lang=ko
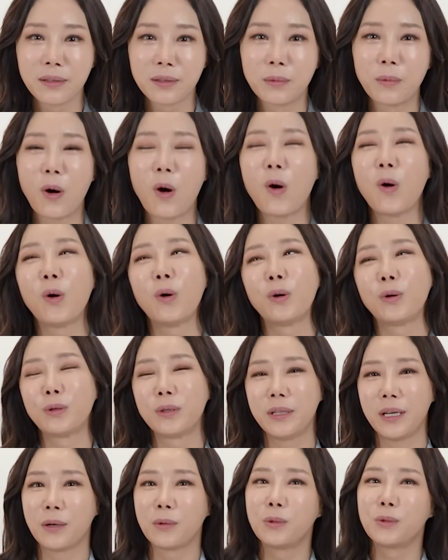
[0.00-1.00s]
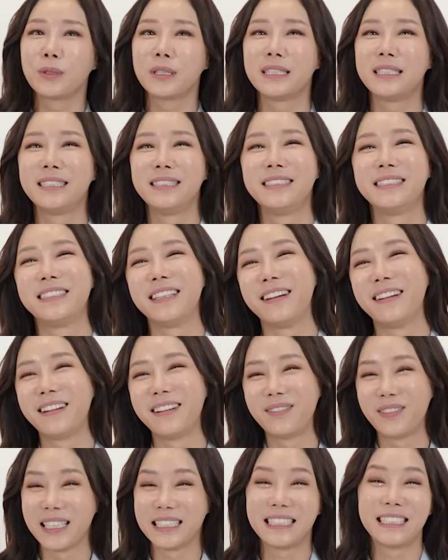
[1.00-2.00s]
그럼 어 양고기
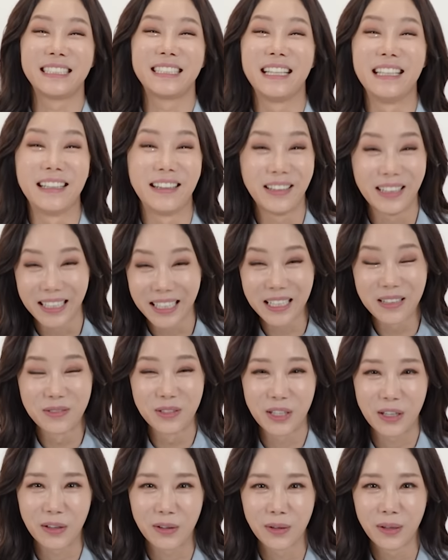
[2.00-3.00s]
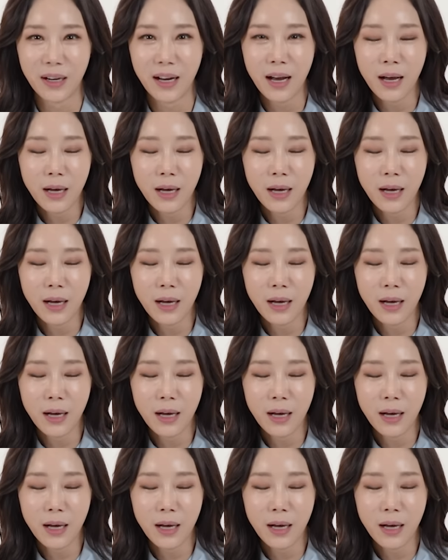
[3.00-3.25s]
진짜 맛있잖아 얘기하면 돼요.